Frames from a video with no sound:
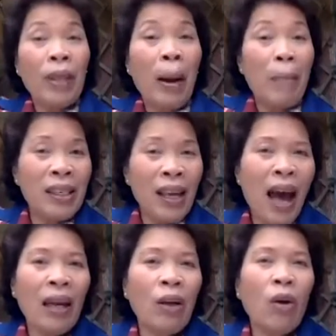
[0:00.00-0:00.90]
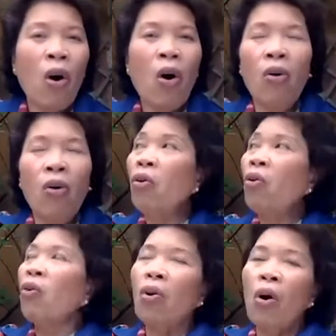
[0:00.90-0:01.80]
ธรรมชาติของ
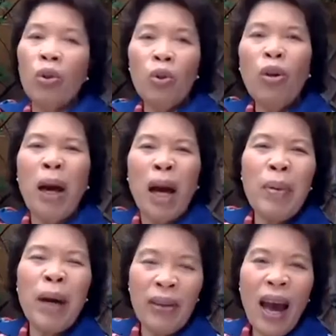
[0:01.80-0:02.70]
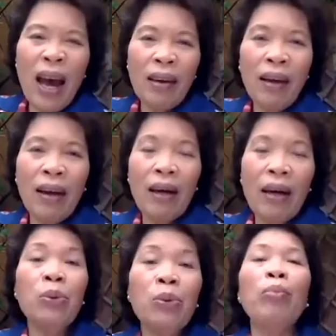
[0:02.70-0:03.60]
ของต้นไม้ใบหญ้าเนี่ย
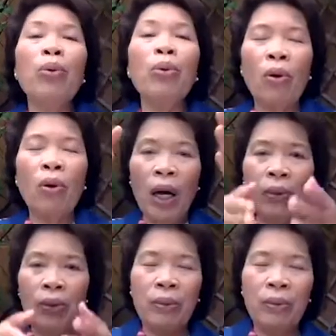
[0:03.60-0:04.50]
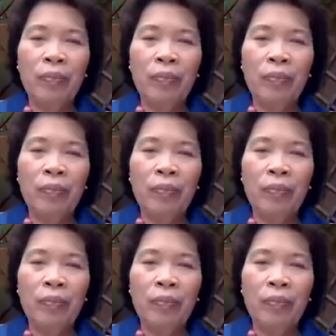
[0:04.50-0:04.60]
เขาสมดุลของเขาอยู่